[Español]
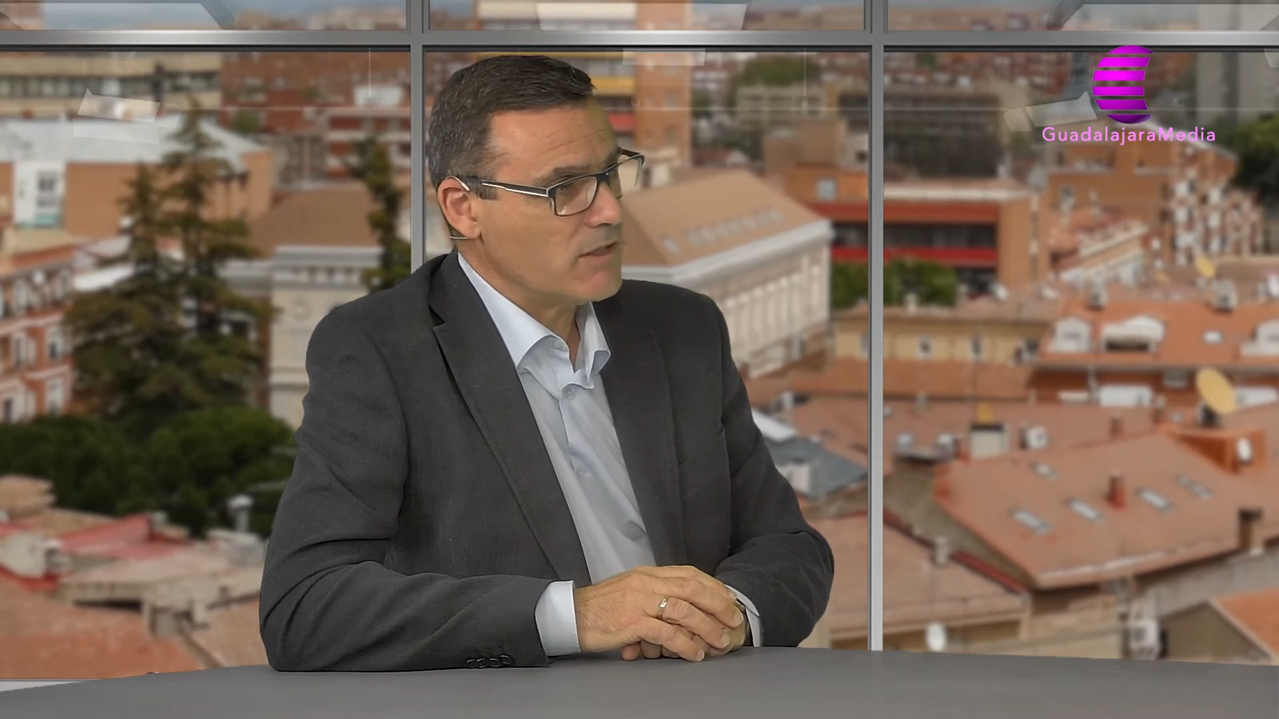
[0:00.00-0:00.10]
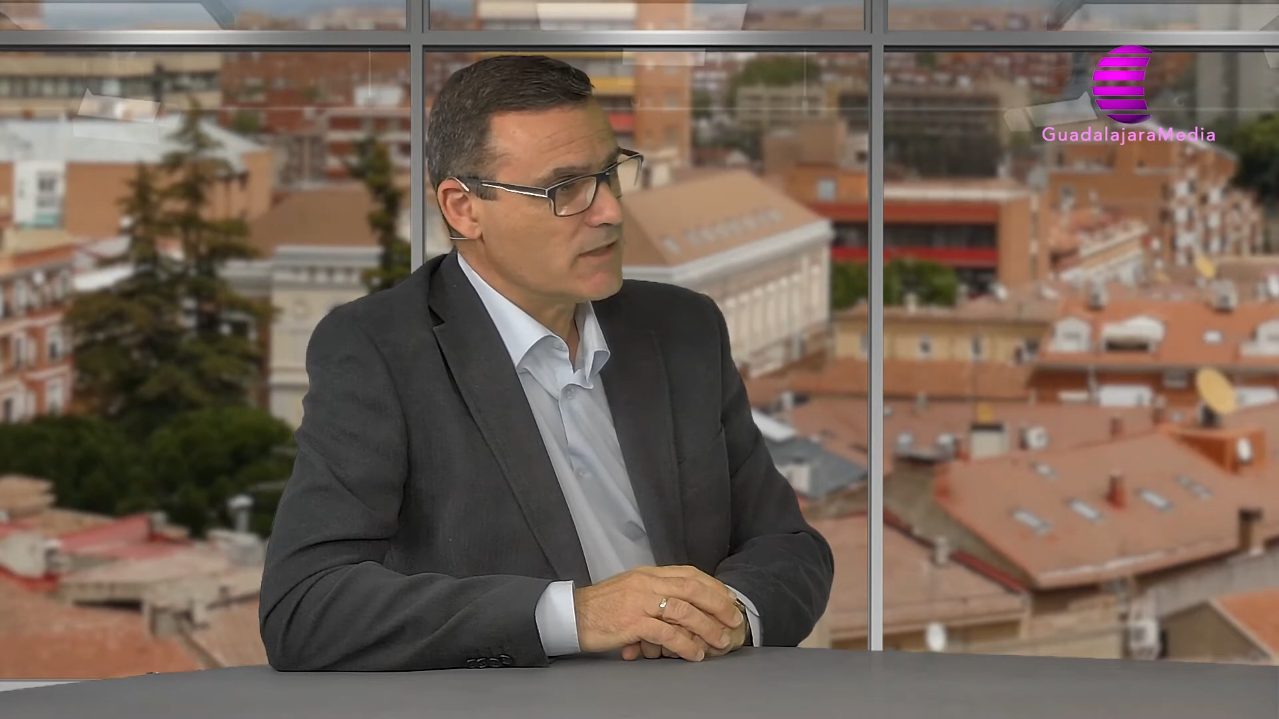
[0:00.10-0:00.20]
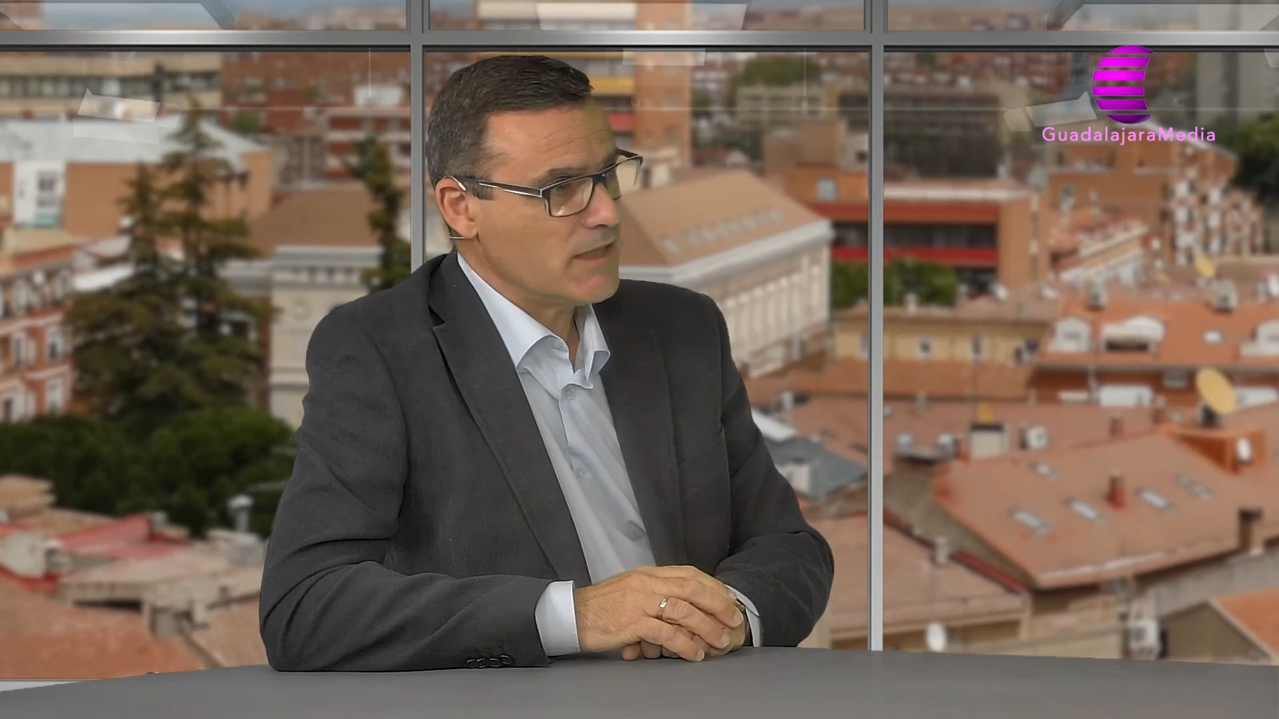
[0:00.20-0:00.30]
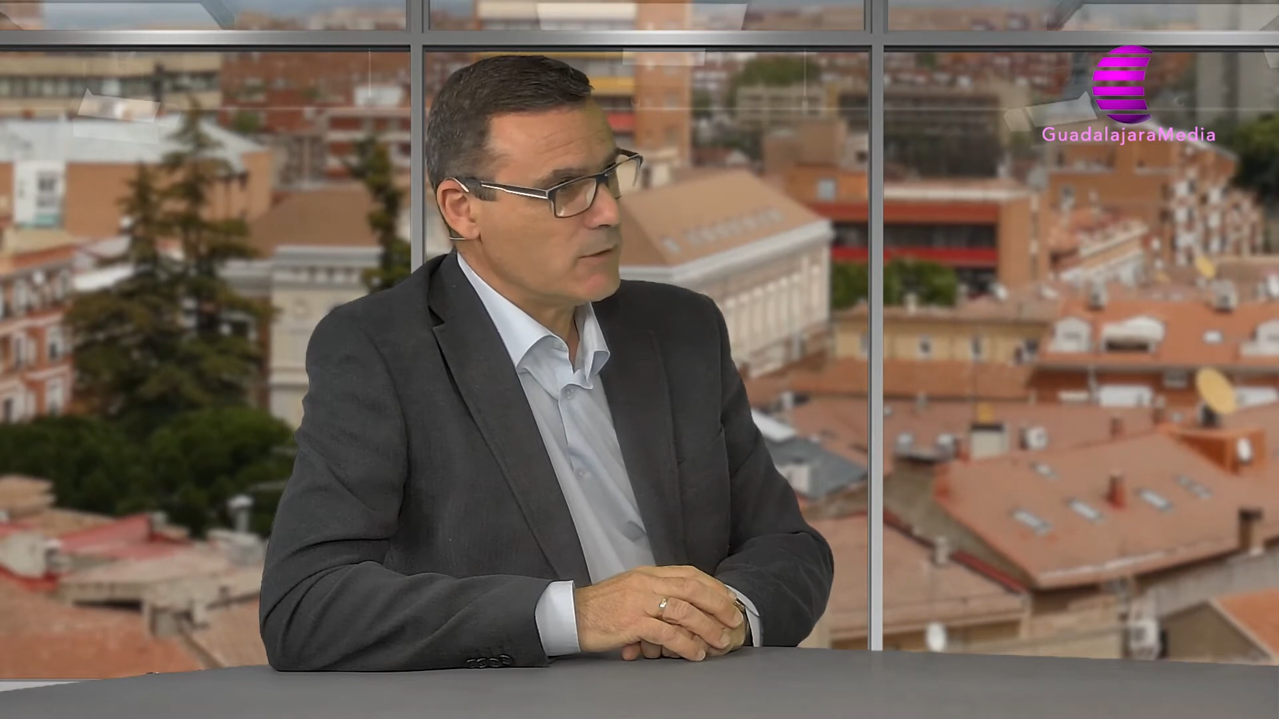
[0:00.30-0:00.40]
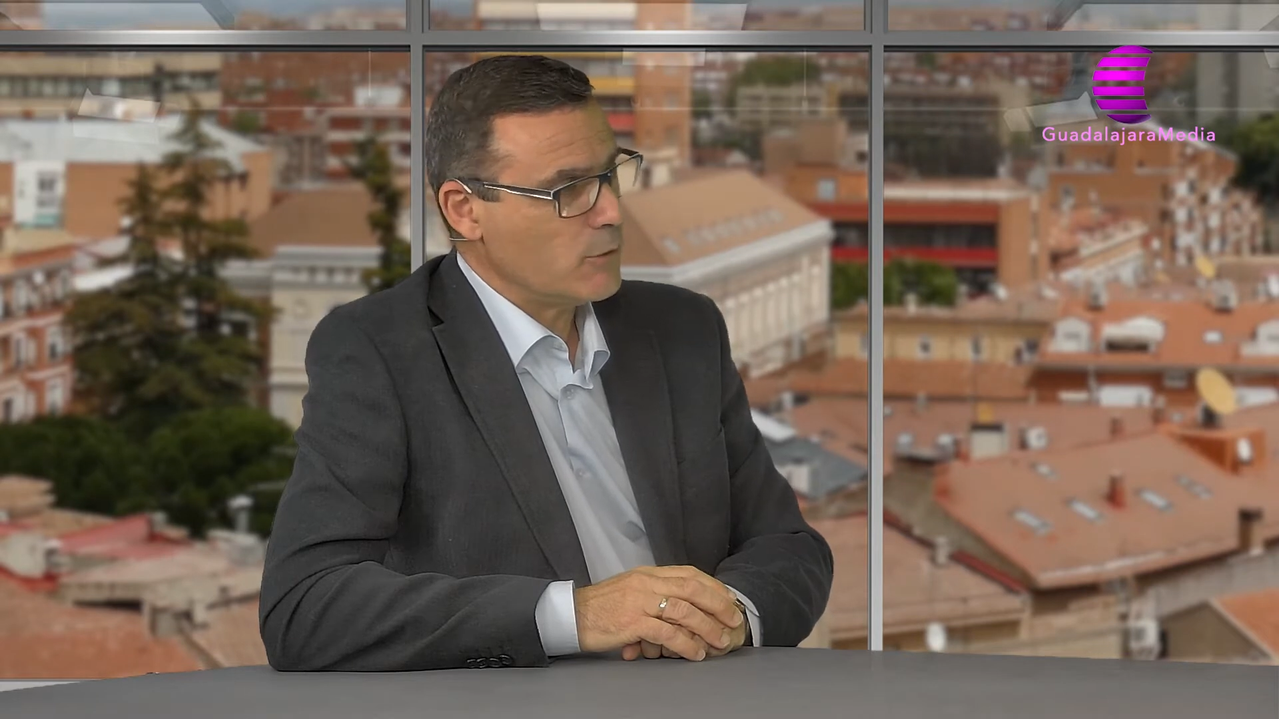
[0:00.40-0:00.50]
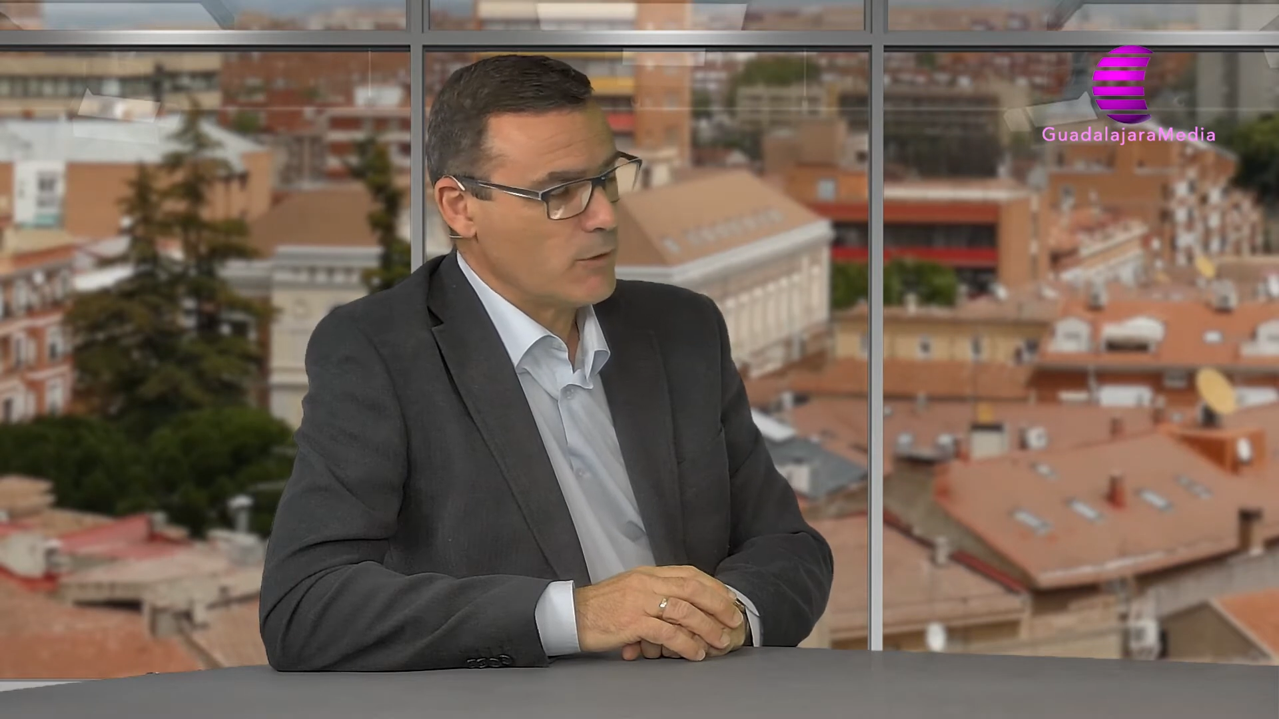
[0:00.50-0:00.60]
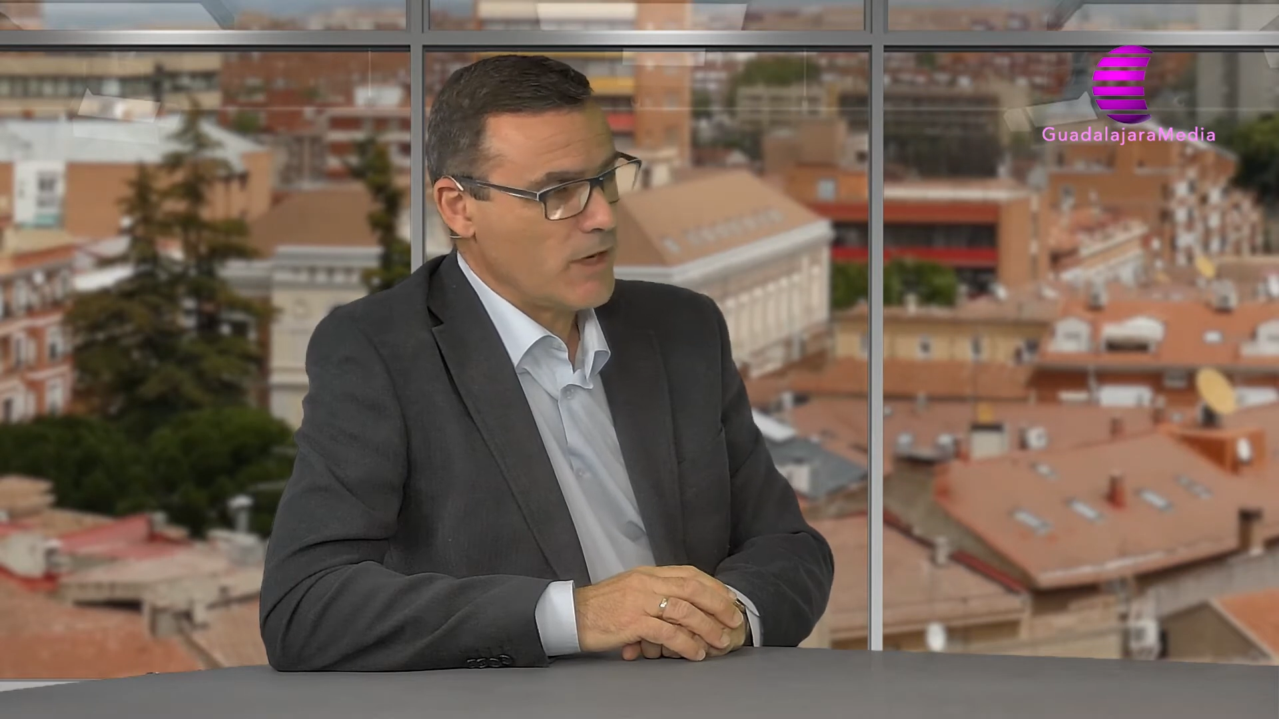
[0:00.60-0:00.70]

de estar en todos